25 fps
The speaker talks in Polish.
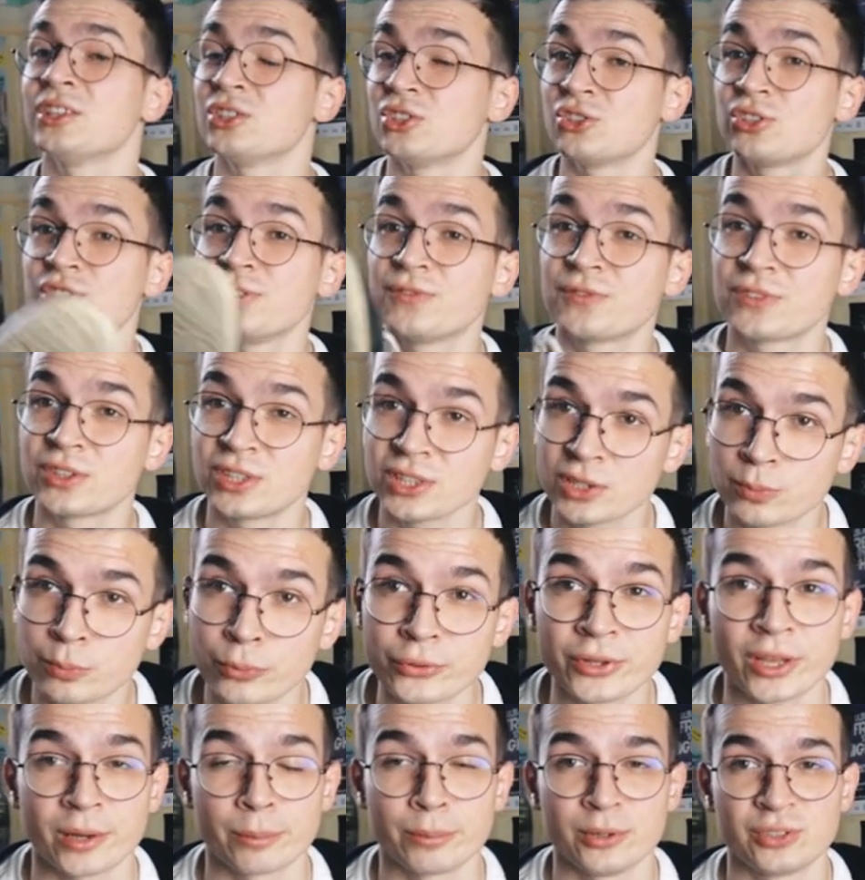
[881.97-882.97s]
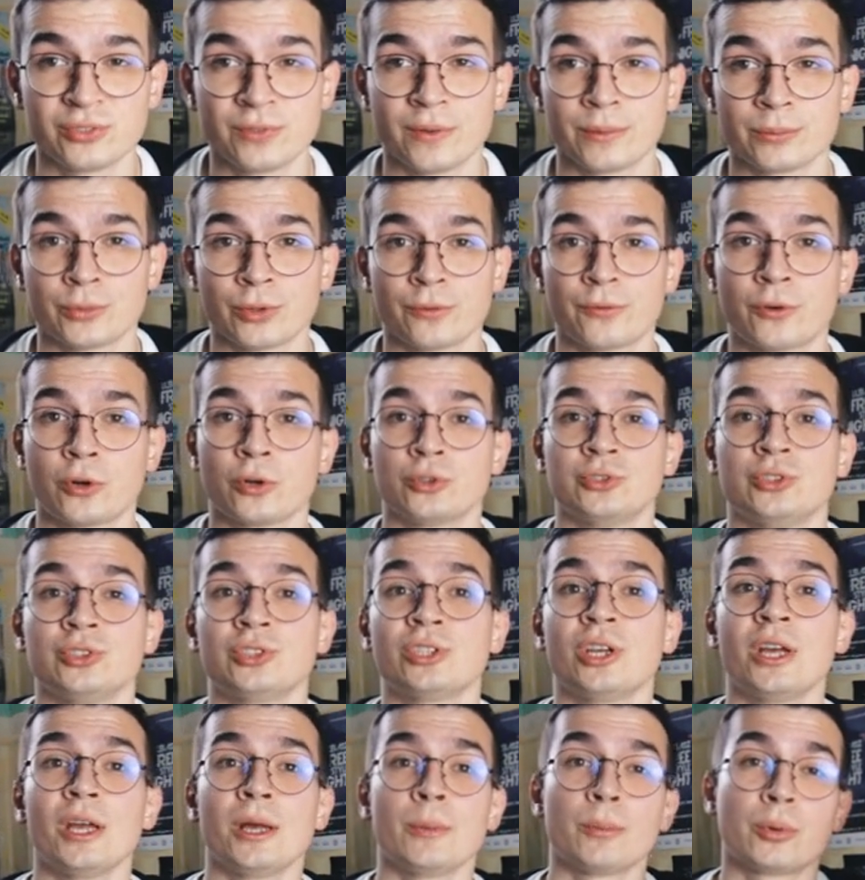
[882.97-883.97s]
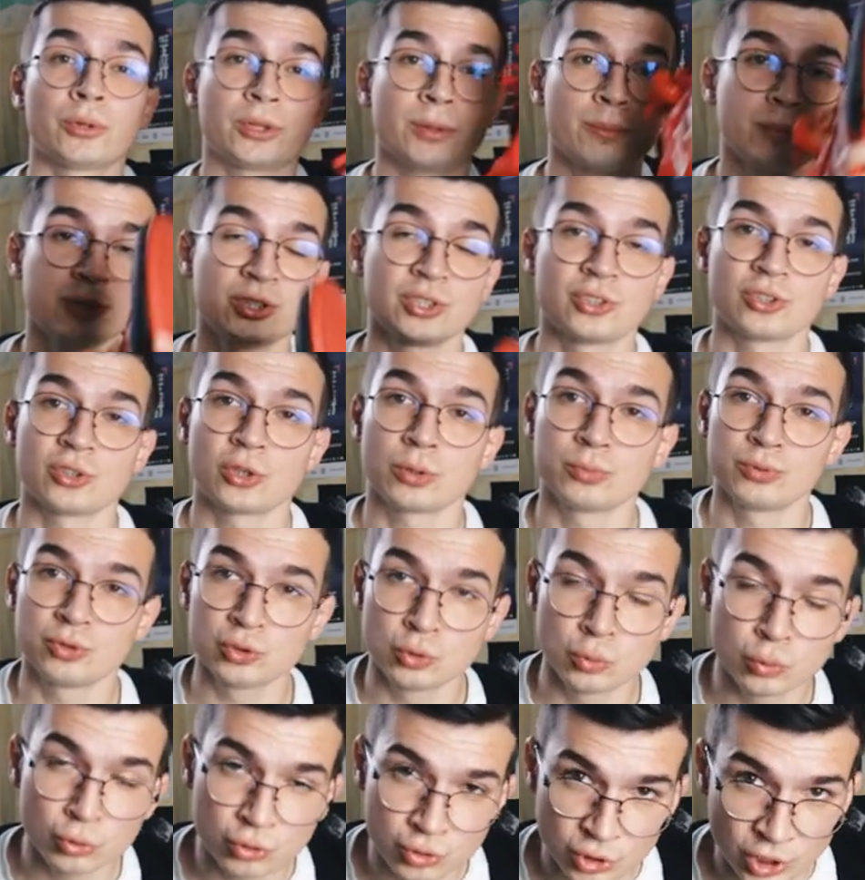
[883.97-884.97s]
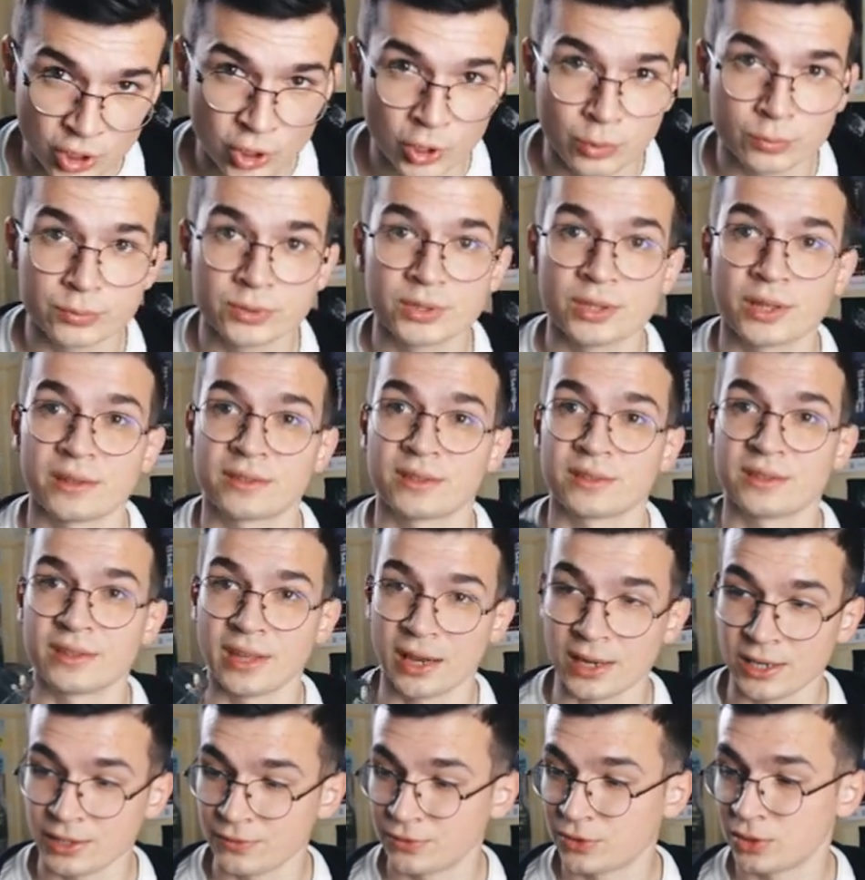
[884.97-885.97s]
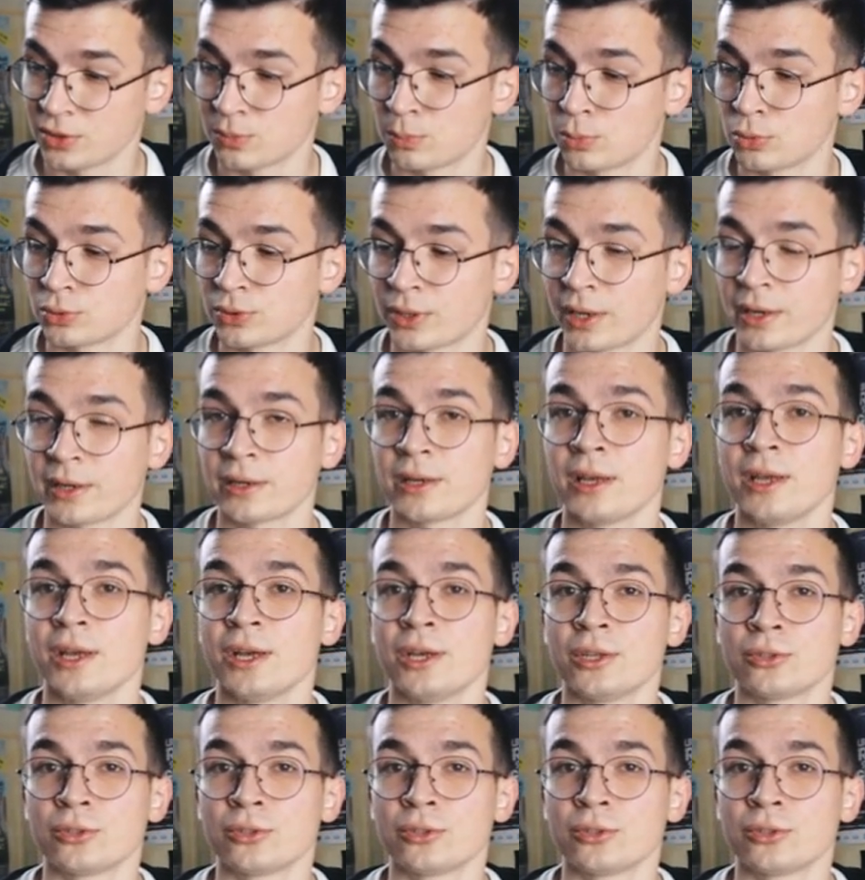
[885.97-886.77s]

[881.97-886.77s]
Jeśli w tych butach będzie Wam to wchodzić, potem będziecie robić dłuższe kombinacje dalej w tych butach,